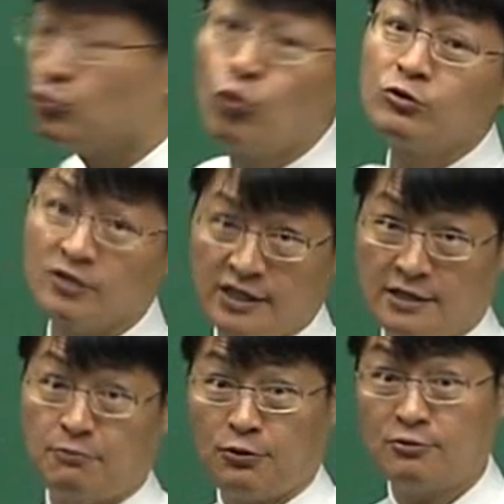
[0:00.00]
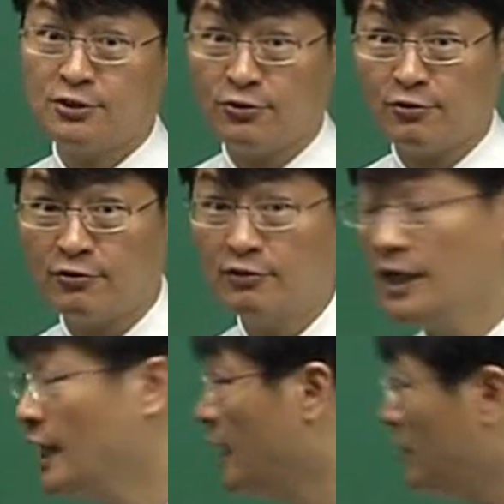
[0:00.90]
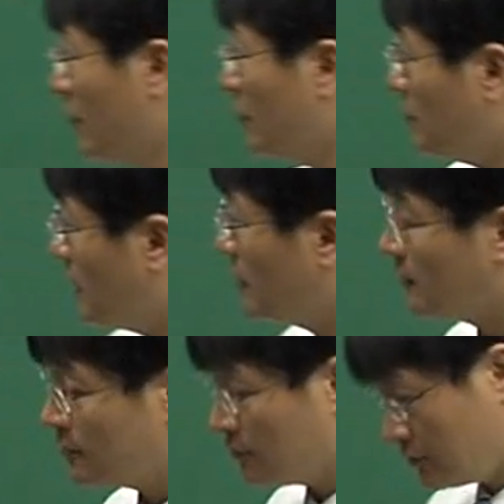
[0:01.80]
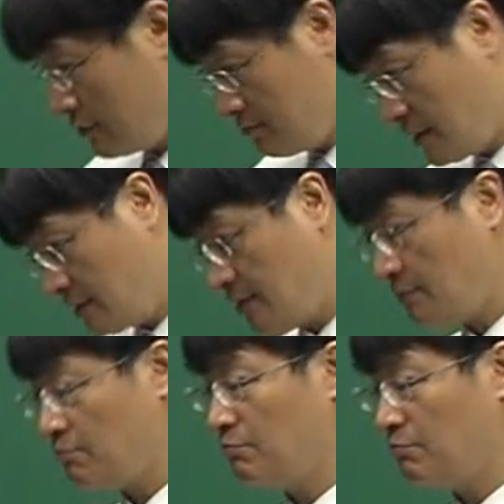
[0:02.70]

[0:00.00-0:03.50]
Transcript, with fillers: 유동성이라는 표현을 써요. 현금이라는 것은 얼마든지